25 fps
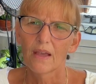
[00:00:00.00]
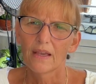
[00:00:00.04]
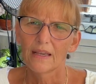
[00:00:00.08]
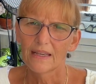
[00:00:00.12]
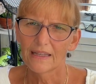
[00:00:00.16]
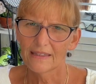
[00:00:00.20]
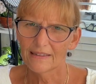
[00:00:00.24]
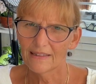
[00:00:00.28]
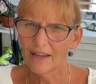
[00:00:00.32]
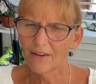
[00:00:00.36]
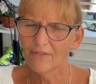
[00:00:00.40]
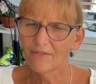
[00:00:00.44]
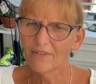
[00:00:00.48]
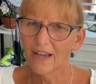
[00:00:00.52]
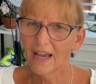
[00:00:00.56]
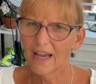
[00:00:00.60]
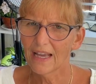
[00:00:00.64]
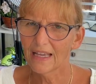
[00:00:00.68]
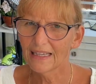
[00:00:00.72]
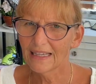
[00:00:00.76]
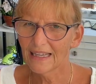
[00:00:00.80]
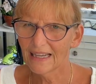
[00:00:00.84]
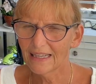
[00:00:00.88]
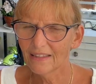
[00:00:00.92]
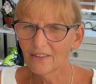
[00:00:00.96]
Jetzt haben wir
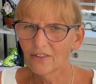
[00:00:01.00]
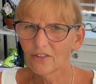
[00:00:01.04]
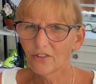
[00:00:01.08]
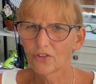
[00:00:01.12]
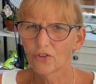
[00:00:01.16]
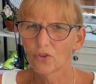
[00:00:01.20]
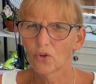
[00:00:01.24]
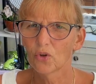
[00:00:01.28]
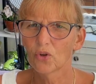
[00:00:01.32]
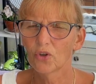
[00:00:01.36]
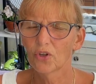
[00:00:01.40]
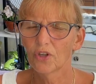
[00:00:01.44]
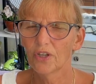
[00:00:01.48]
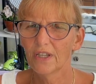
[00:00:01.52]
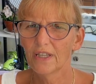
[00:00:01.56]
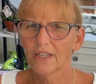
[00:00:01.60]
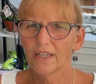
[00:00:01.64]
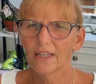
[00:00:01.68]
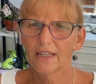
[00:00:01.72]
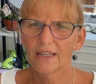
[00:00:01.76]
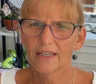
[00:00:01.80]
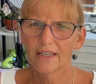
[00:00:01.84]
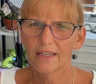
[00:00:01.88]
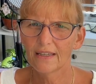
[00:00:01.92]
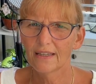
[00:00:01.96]
einen ganz neuen,
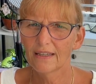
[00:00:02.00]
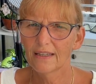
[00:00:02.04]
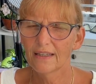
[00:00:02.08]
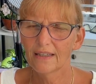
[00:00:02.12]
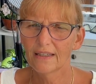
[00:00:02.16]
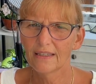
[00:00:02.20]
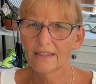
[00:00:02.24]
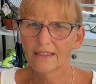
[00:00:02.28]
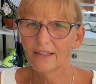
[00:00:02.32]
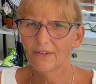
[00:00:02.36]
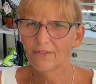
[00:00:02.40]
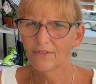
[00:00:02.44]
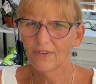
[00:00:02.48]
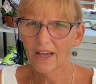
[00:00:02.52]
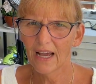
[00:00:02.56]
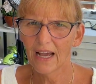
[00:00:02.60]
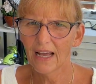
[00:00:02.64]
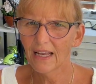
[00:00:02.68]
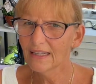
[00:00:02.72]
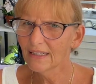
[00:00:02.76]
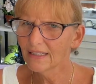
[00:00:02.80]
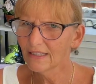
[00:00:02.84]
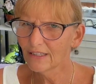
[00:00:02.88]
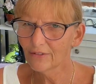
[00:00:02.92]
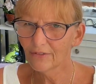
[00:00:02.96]
äh, den wir
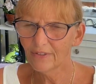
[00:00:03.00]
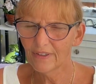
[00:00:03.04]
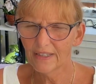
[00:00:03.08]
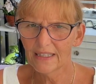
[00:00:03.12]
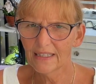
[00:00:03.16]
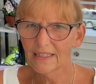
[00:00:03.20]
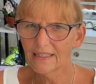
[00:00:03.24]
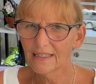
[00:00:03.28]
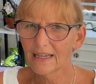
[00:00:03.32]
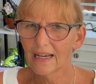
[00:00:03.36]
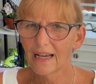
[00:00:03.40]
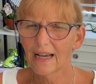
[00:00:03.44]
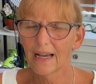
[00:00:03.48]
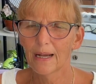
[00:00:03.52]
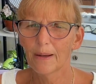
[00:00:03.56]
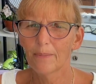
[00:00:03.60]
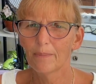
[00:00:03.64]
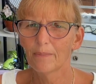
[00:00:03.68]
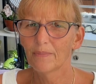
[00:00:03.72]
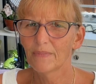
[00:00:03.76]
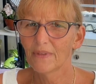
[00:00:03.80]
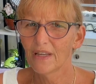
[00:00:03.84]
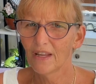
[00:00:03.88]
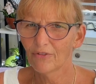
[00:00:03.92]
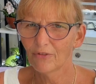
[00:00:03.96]
alle gewählt
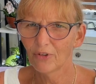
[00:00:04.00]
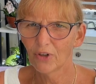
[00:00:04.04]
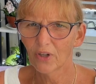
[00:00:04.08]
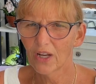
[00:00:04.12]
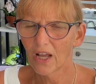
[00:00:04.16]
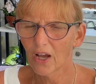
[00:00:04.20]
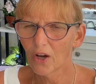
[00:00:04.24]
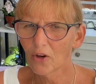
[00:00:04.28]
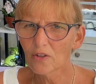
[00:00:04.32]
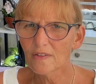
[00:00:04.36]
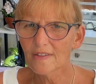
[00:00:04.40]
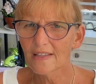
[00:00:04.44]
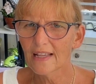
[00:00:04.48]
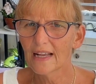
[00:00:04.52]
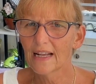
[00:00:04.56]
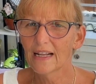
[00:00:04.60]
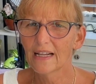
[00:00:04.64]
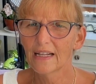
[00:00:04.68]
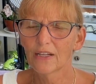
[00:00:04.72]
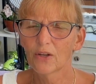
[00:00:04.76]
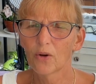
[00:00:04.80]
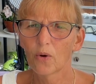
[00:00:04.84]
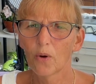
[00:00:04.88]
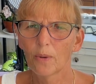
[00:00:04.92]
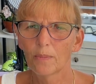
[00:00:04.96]
haben, der von
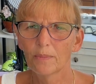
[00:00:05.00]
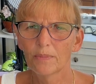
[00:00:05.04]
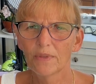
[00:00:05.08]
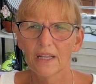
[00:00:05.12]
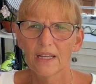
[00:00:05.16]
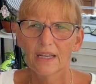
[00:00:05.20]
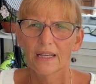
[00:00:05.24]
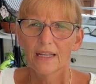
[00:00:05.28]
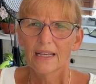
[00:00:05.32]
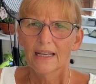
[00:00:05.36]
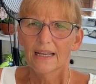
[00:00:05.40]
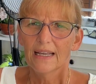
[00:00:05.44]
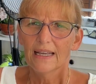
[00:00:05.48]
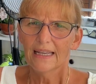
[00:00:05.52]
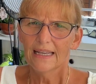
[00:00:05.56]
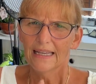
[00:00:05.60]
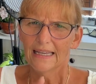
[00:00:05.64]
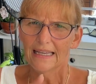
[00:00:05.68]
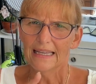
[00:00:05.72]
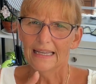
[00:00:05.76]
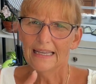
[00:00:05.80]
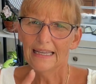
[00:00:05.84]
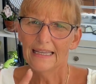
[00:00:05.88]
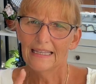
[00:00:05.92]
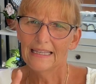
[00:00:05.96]
außerhalb kommt.
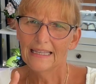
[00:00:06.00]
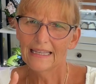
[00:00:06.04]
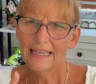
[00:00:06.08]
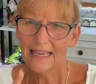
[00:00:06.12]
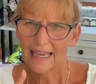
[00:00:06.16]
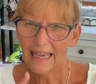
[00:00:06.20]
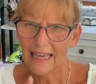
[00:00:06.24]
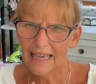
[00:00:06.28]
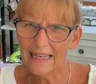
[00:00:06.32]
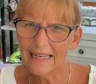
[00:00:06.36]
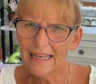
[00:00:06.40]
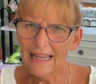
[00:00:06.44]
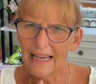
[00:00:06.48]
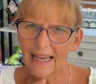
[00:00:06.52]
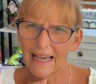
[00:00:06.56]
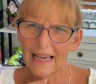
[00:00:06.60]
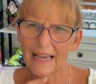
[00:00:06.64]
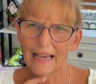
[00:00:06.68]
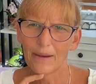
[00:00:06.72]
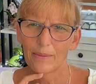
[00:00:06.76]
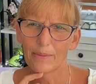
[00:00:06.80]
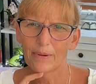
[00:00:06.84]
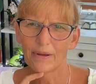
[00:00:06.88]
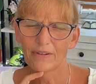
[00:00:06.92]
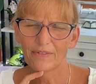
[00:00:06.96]
Ich kenne
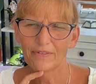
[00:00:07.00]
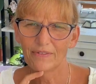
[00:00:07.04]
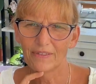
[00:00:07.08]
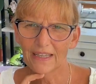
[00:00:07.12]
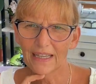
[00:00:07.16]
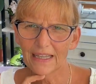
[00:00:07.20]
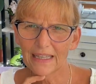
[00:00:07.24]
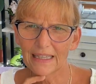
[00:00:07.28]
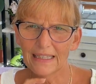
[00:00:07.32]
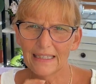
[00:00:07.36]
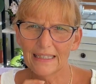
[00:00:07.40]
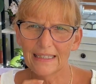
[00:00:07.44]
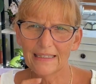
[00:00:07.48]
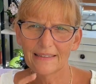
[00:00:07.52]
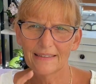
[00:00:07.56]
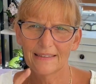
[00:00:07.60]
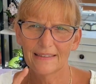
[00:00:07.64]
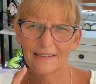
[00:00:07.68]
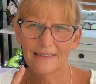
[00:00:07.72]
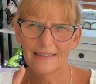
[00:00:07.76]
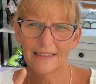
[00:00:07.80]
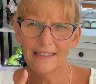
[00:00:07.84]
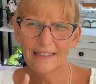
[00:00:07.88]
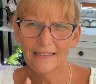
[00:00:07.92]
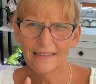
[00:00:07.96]
aber wirklich
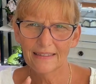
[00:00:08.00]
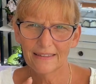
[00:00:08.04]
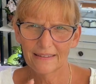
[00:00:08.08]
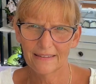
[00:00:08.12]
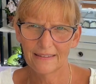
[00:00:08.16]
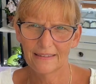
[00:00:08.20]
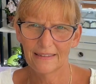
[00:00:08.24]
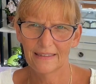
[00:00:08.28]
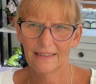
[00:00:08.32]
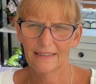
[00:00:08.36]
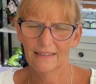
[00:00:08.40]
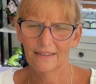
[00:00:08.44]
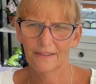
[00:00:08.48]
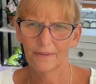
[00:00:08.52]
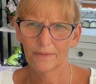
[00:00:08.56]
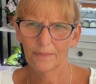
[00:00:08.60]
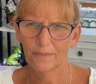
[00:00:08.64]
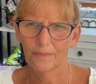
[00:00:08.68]
Cites hier.